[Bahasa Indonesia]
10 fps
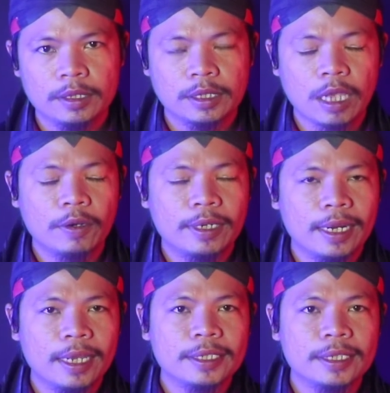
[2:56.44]

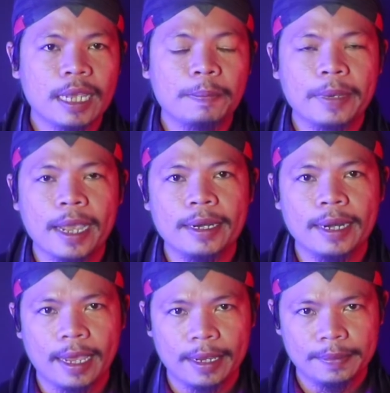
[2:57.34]
saudara
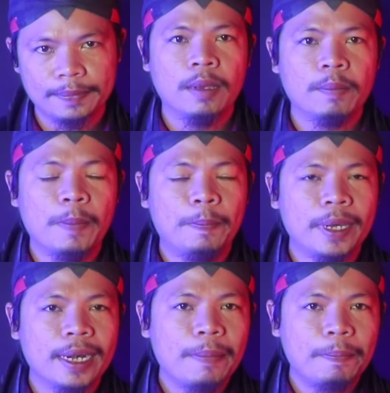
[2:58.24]
siapkanlah
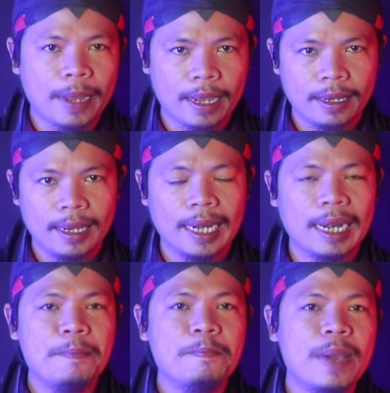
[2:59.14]
beberapa
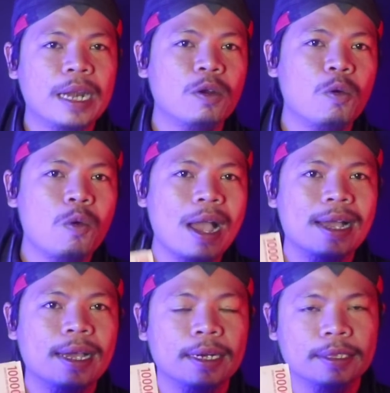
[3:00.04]
lembar
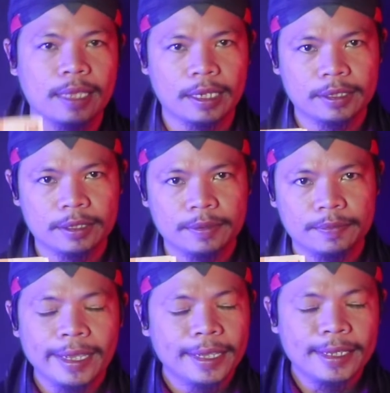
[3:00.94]
uang kertas
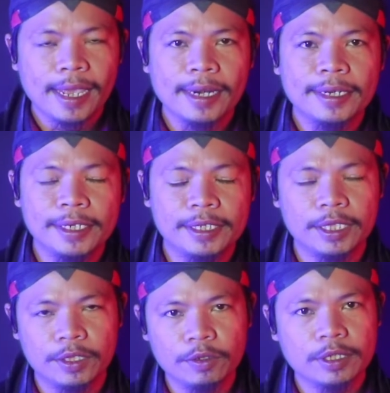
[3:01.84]
yang di situ